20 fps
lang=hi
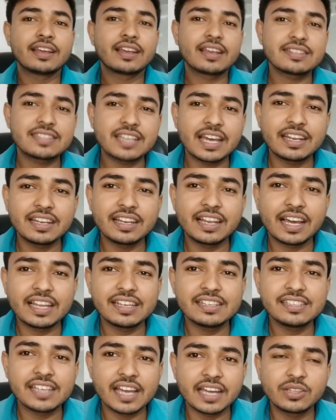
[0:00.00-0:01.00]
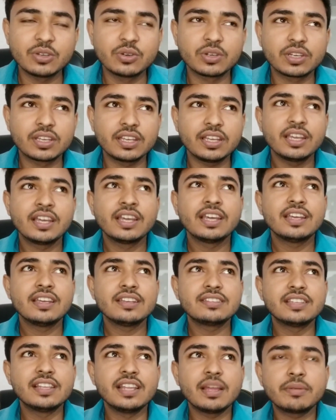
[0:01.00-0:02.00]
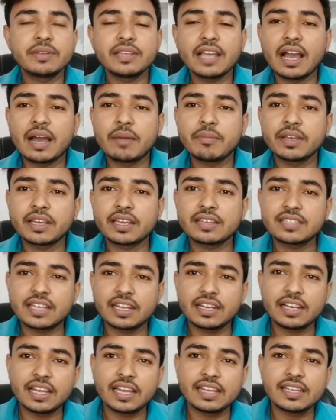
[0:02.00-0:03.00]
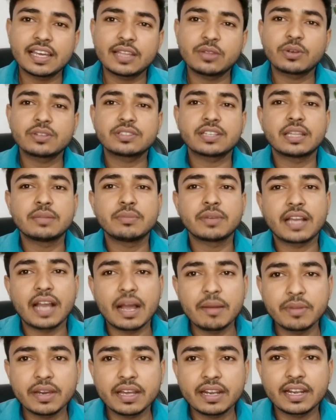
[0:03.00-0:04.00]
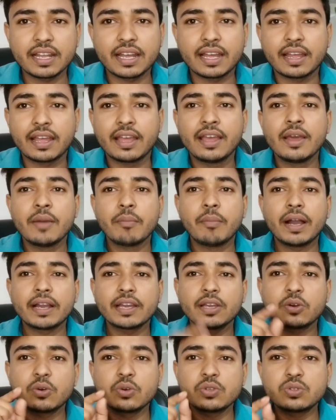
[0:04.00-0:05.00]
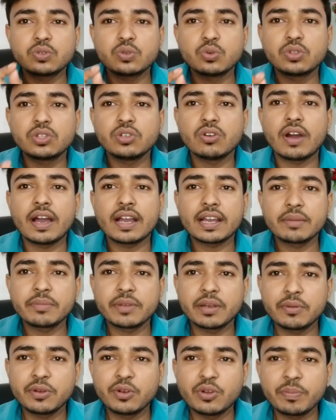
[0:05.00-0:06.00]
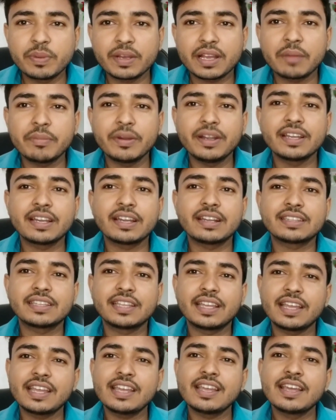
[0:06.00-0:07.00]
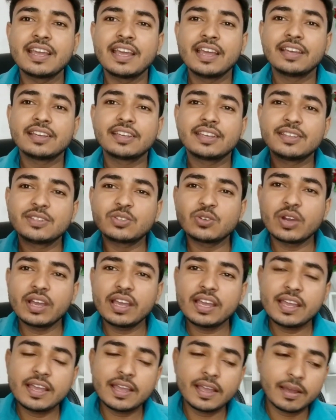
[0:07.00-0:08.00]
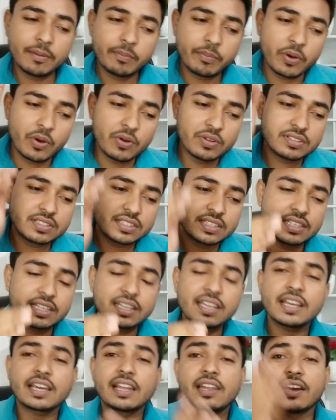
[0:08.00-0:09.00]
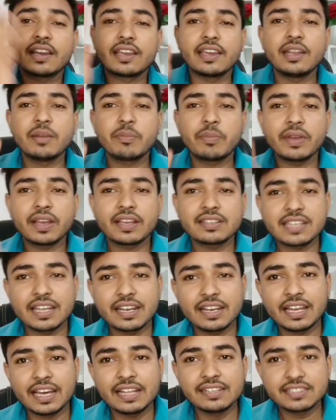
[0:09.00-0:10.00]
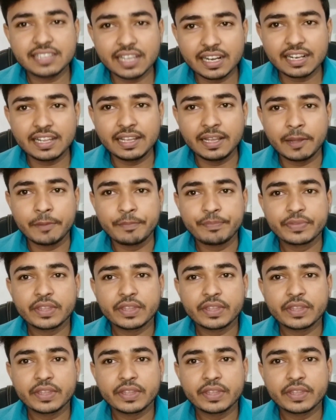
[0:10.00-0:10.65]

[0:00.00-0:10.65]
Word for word: खेसारी लाल यादव की इसीलिए भैया हमें खेसारी लाल यादव के साथ में काम करना है बाकी कुछ चूतियों आके मेरे वीडियो पे कमेंट करते हैं कि जो है पवन सिंह के लकीर पे खेसारी लाल चल रहे हैं